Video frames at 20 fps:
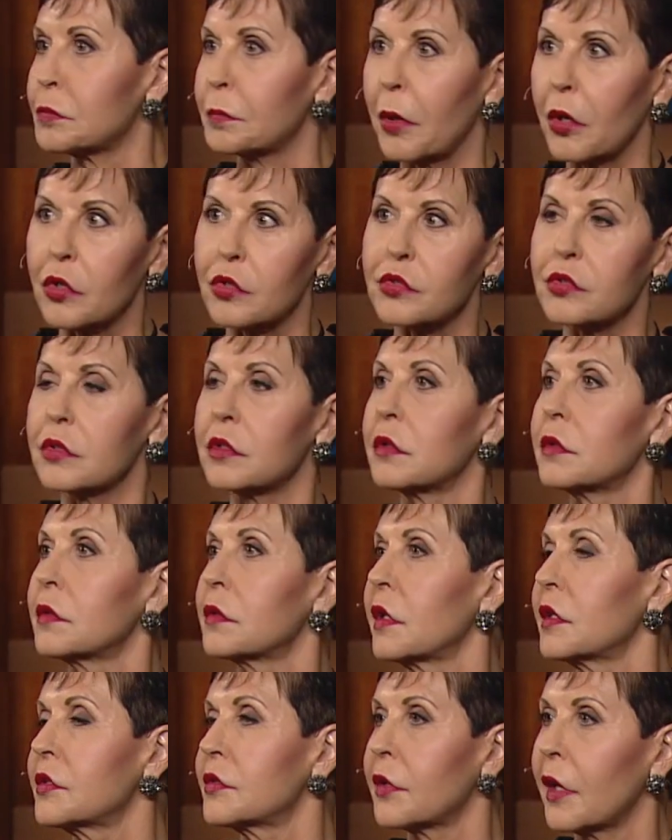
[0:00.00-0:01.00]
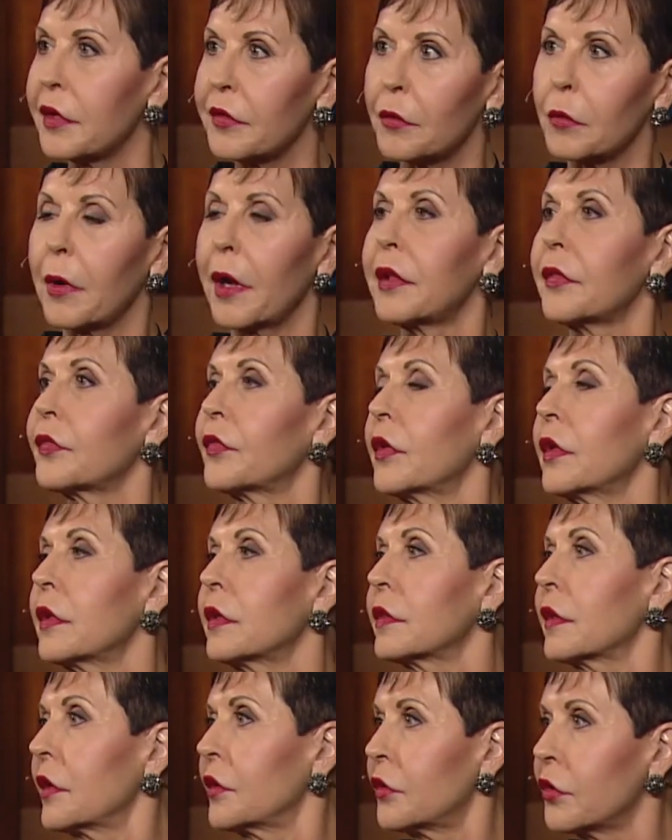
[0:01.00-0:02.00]
dizem as coisas certas, fazem as coisas
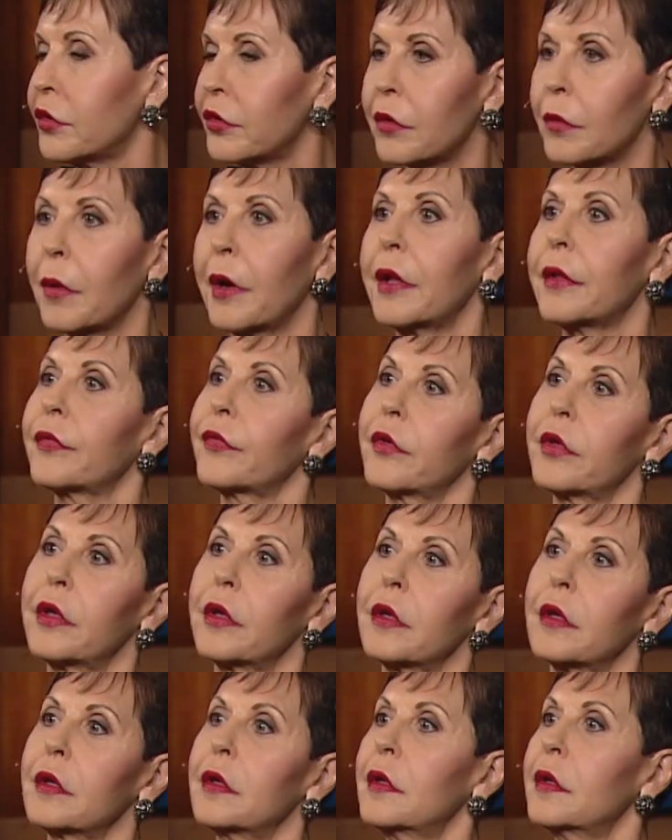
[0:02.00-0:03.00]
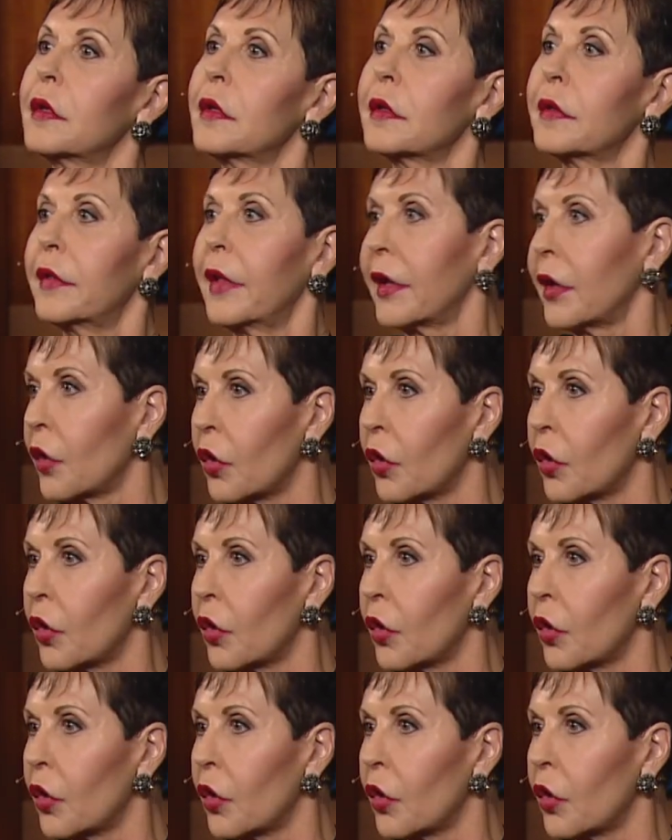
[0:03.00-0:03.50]
certas, parecem corretas,